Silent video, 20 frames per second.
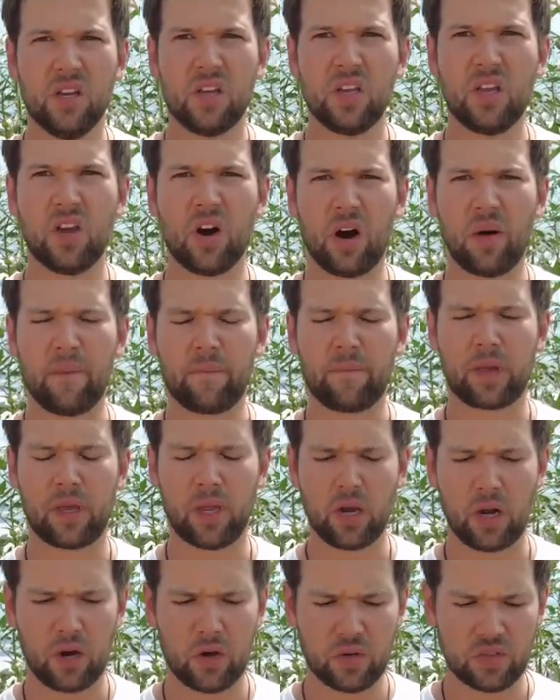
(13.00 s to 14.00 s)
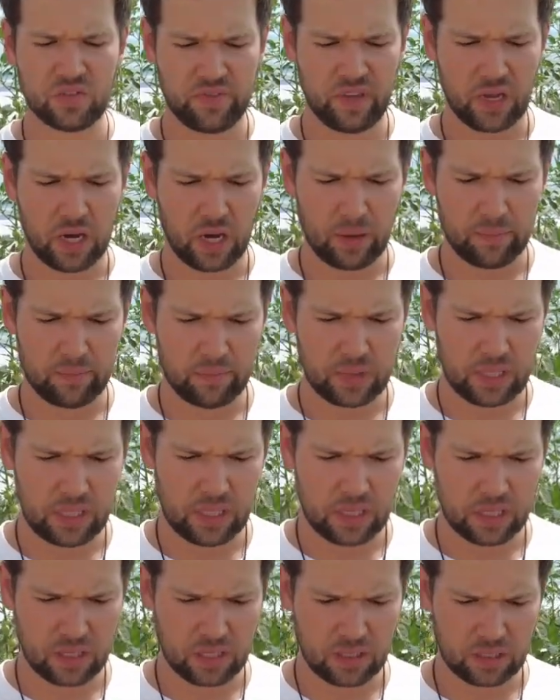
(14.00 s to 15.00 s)
Ja, genau. Also wir haben
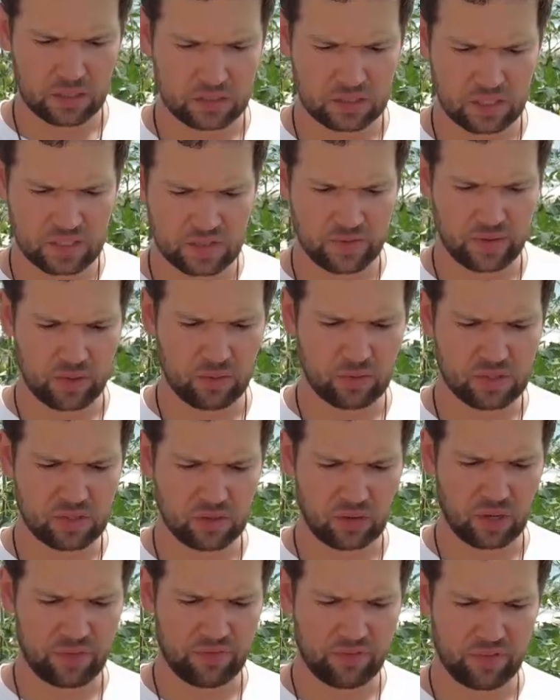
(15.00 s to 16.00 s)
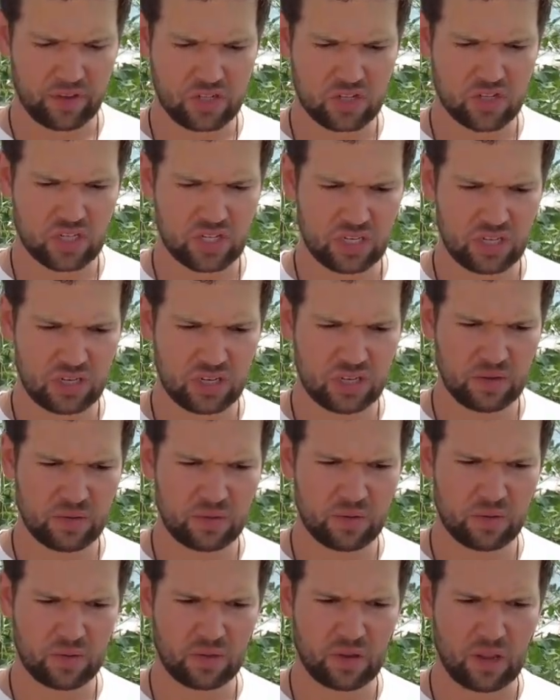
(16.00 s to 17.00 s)
hier deswegen uns auch einfach
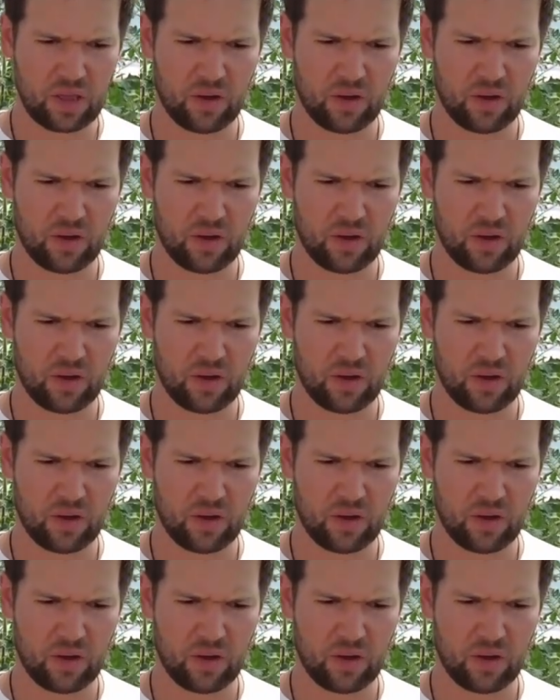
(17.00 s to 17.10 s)
entschieden,